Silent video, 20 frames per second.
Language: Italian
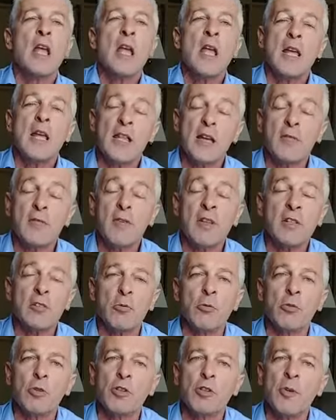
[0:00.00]
Ed è
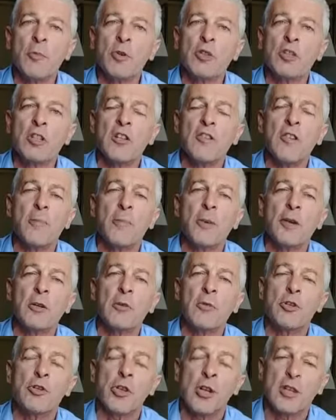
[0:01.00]
questo uno dei motivi per
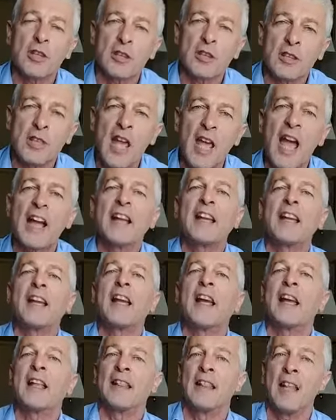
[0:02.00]
cui ci
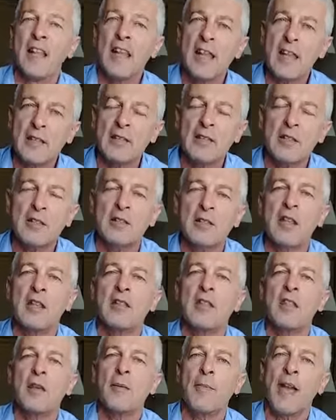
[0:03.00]
attaccano
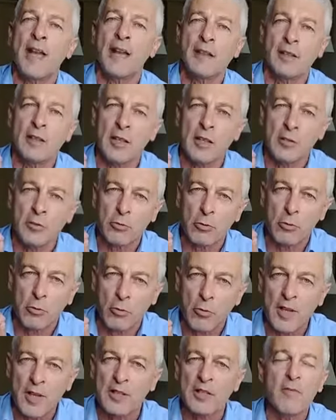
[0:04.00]
insistentemente su
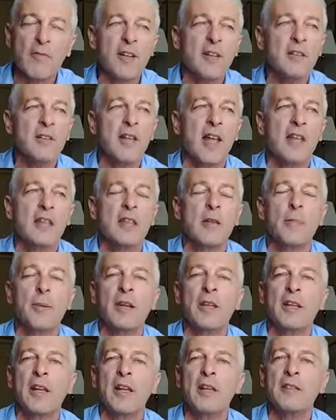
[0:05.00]
questi versanti,
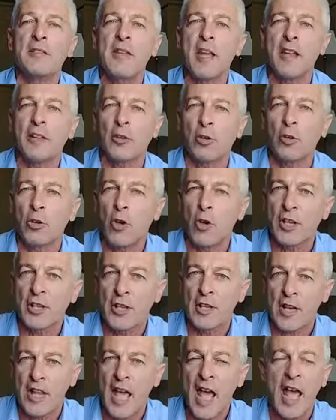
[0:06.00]
perché essendo noi
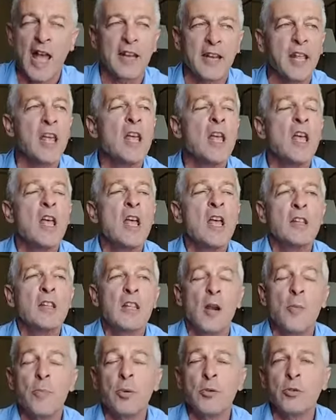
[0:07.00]
italiani
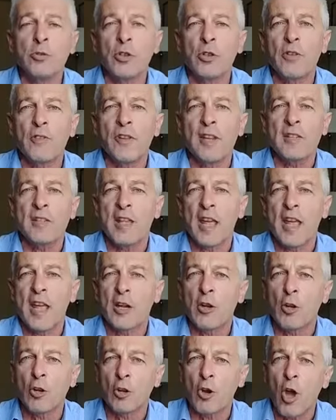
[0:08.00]
dal punto di vista
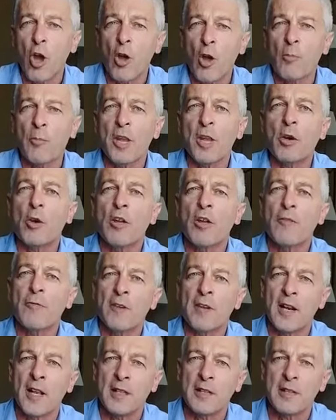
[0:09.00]
economico e
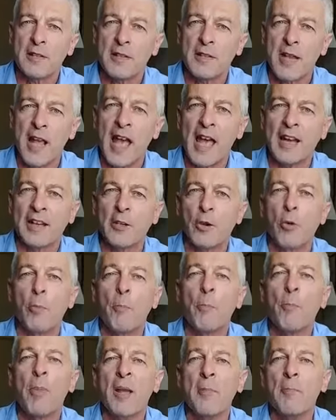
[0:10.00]
finanziario,
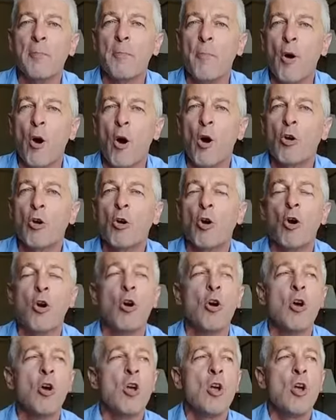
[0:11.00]
ben
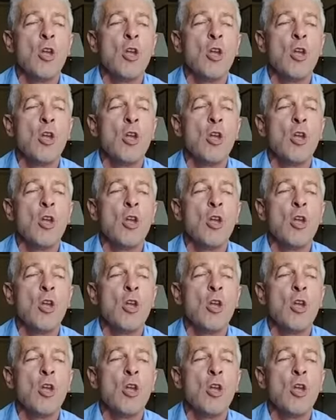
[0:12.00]
poco